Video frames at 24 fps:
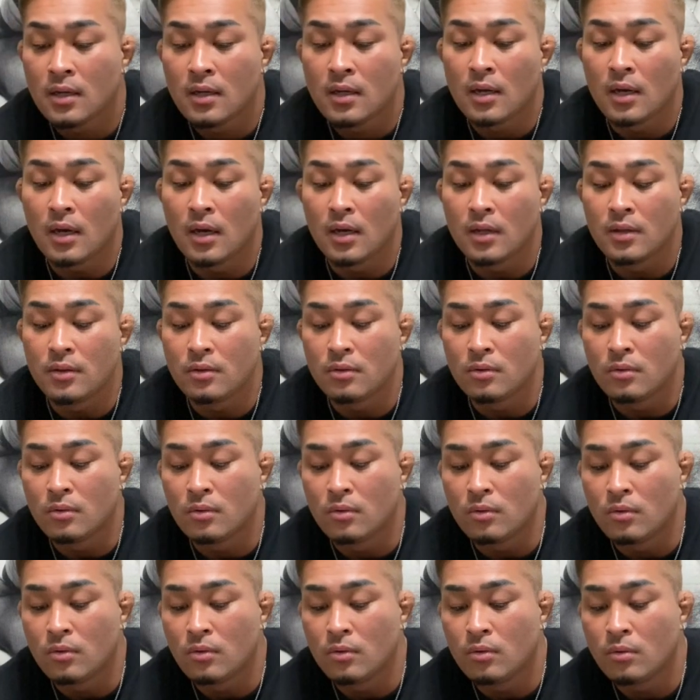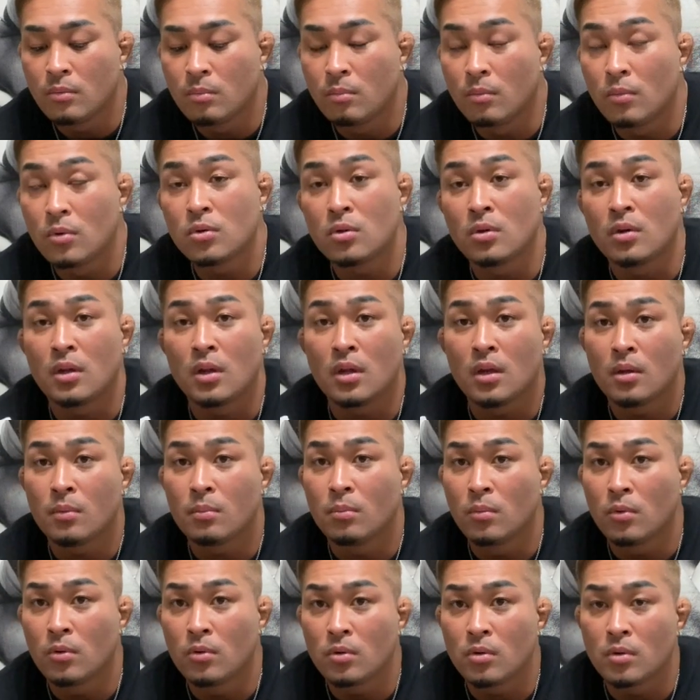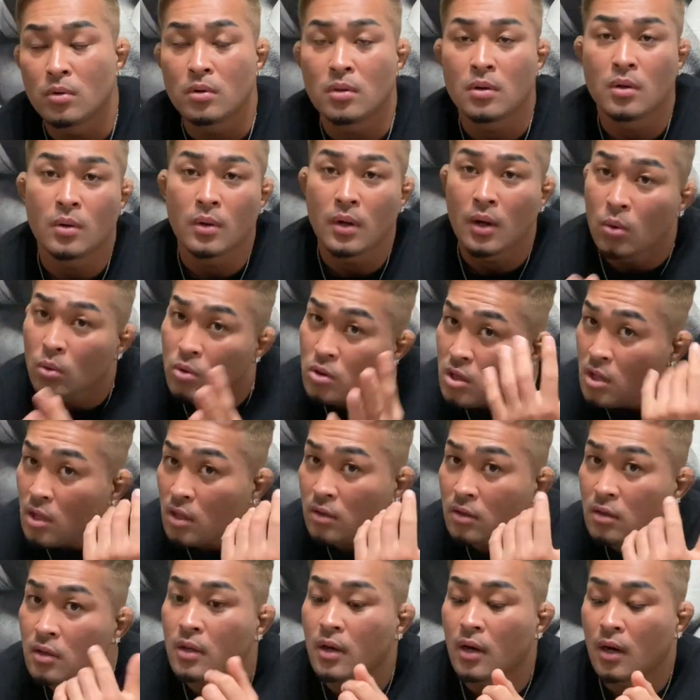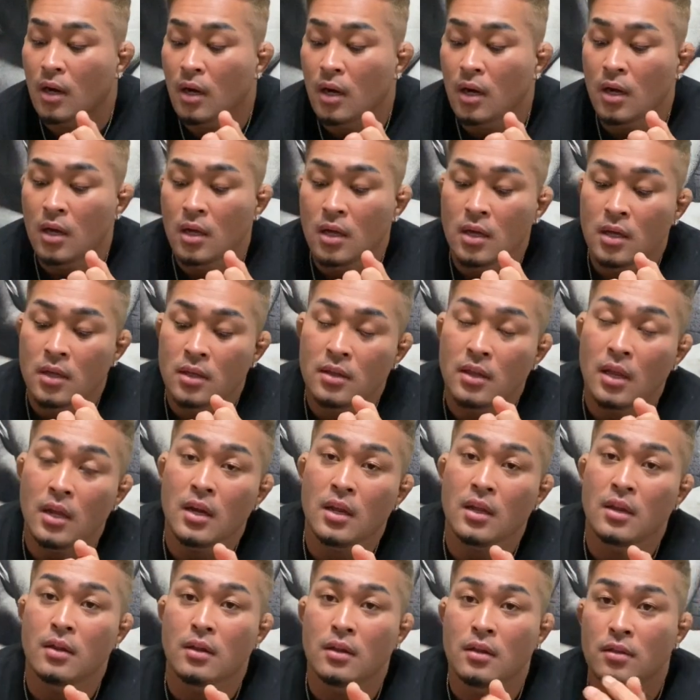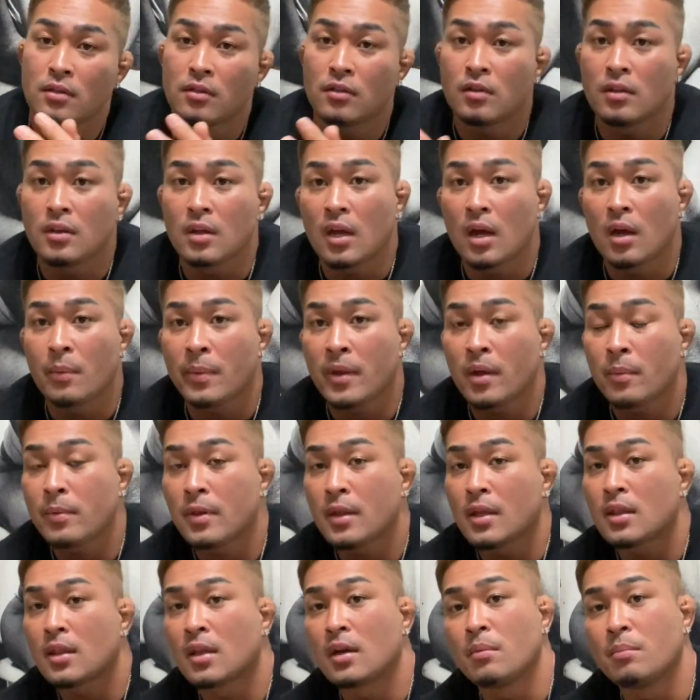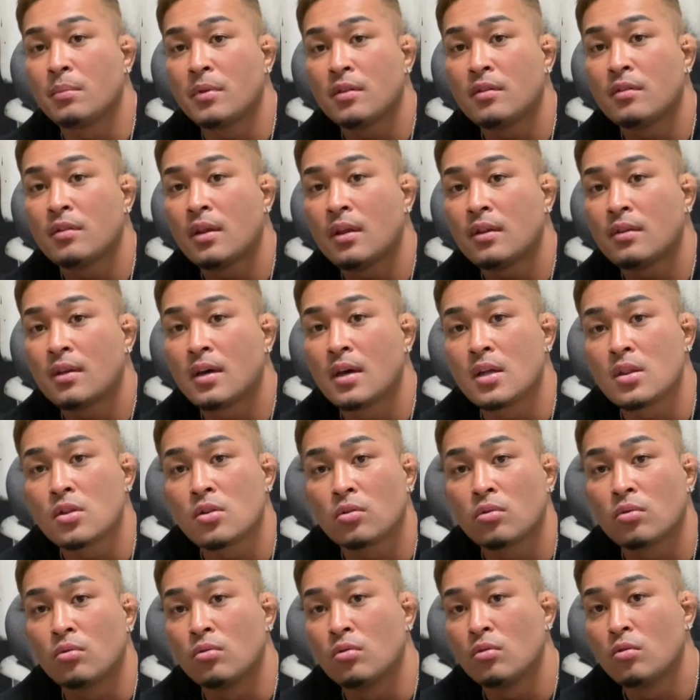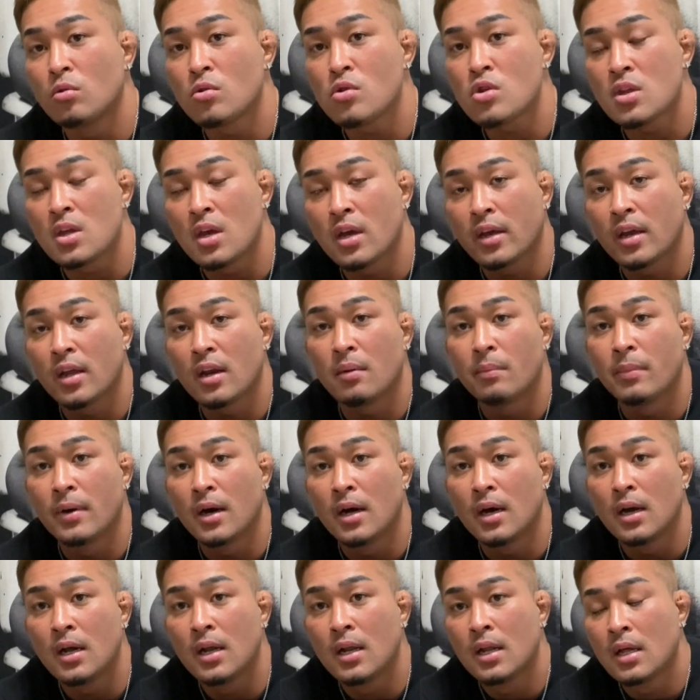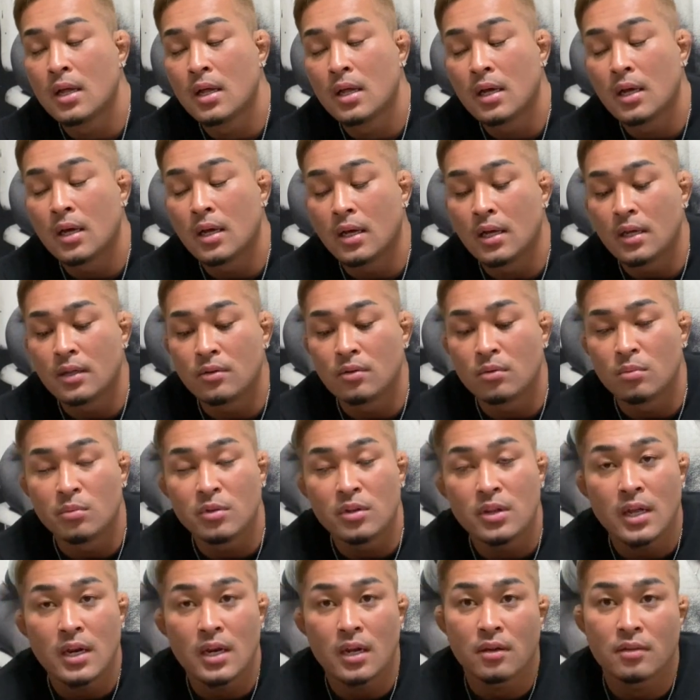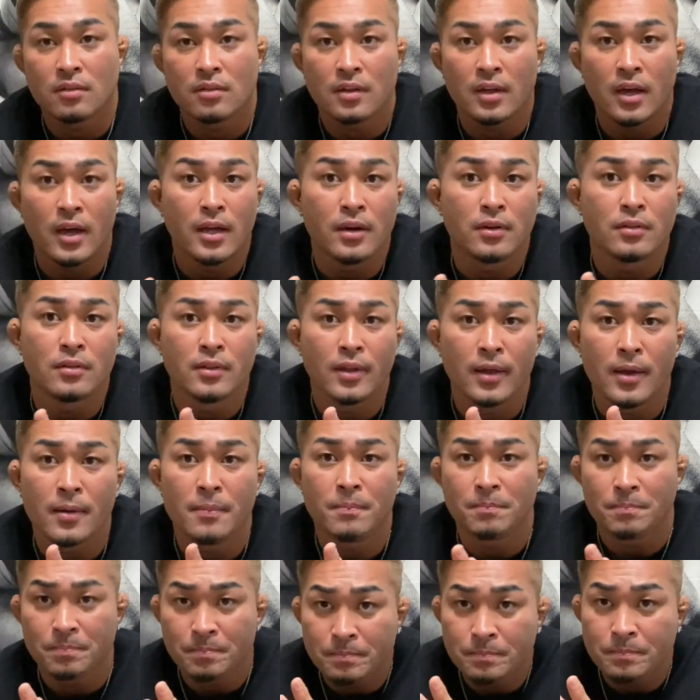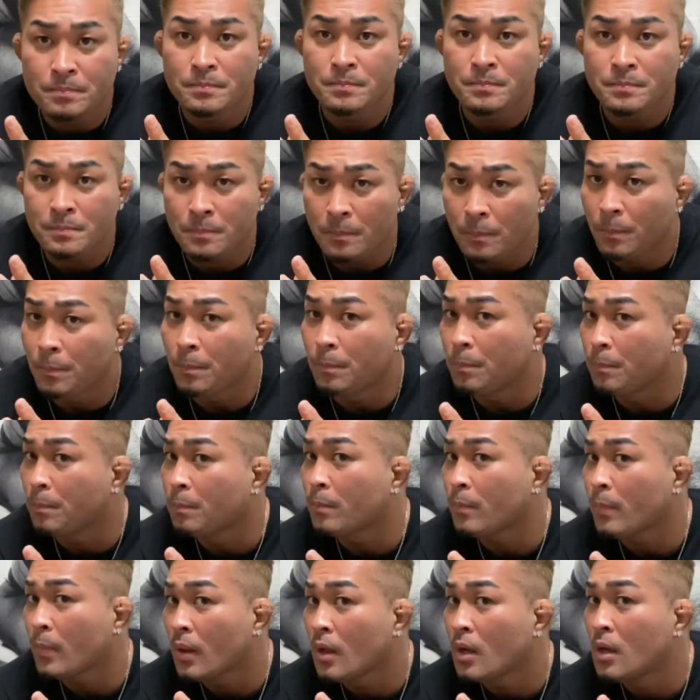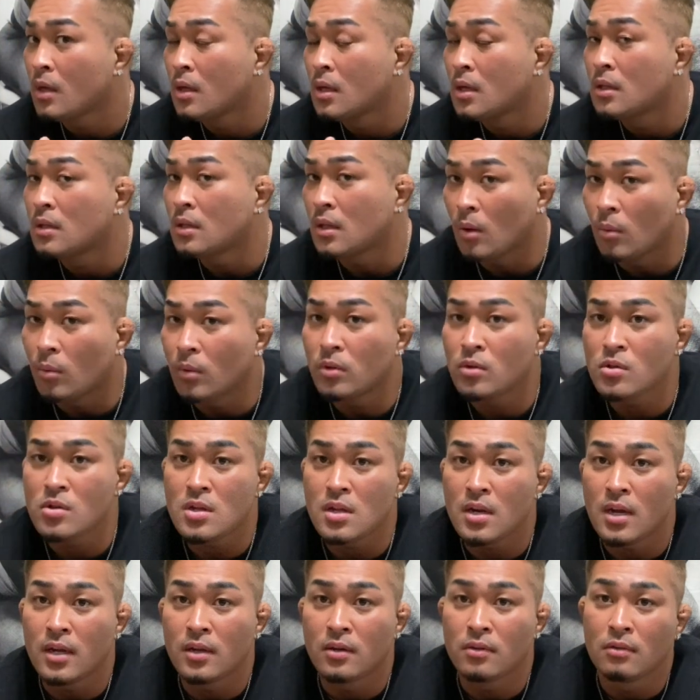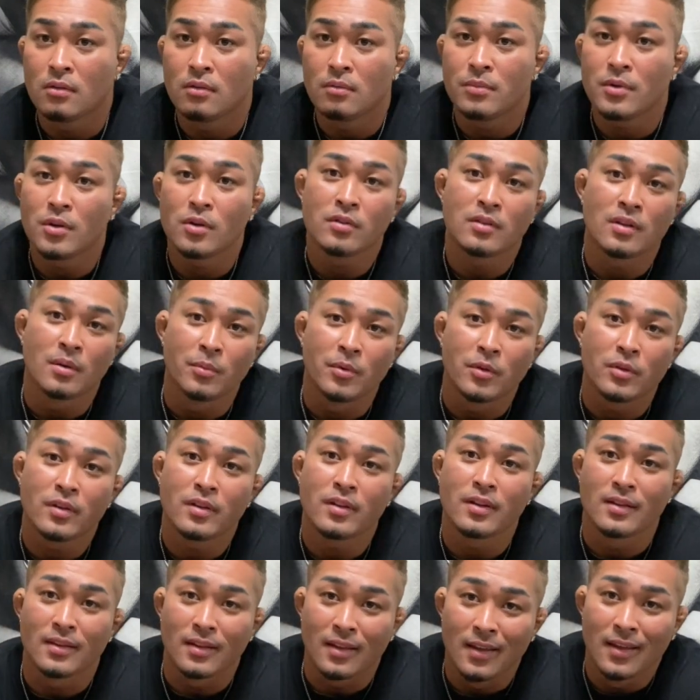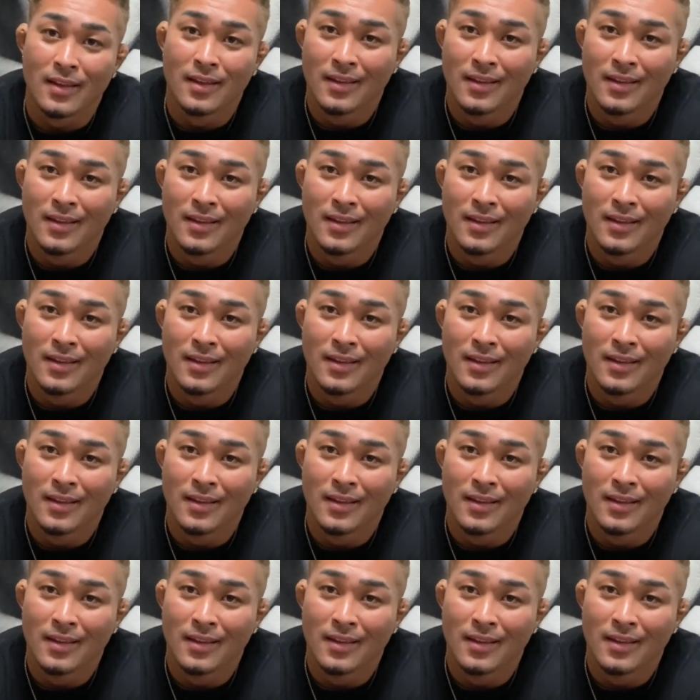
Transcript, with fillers: あの元に戻るっていうか落ちやすいから手についてカピカピになったら水でさちょっと潤してあげればあの無駄なく使えるんでうんで俺の知り合いの美容師さんも言ってたんで